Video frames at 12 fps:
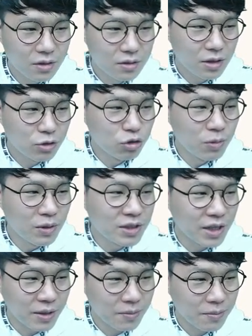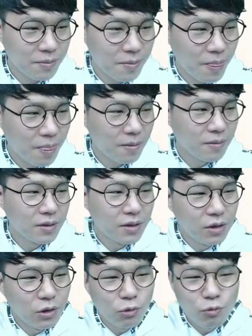네, 두 번째,
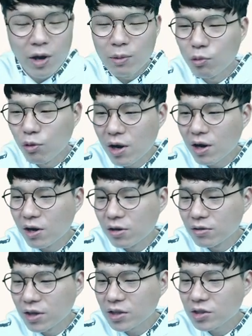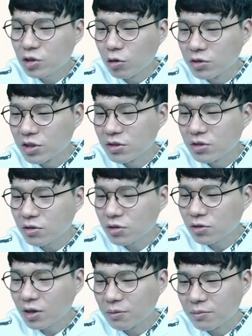외모와 관련된 정신적
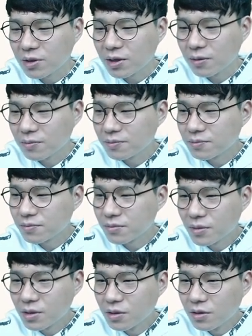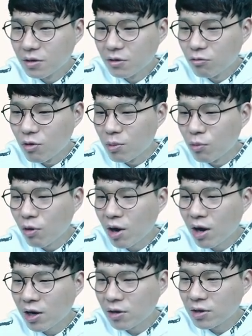성향입니다. 외모와
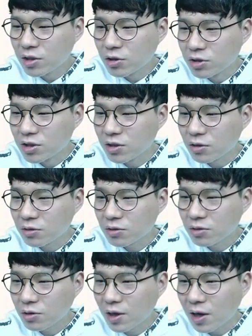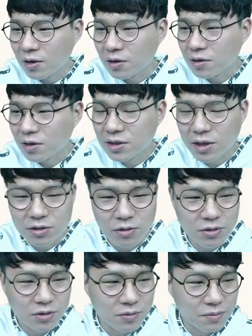관련된 정신적 성향에
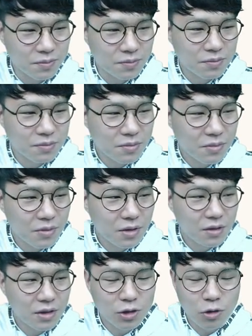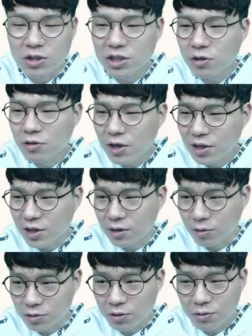대해서는 정신 건강에 대한
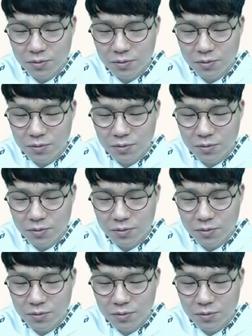거죠.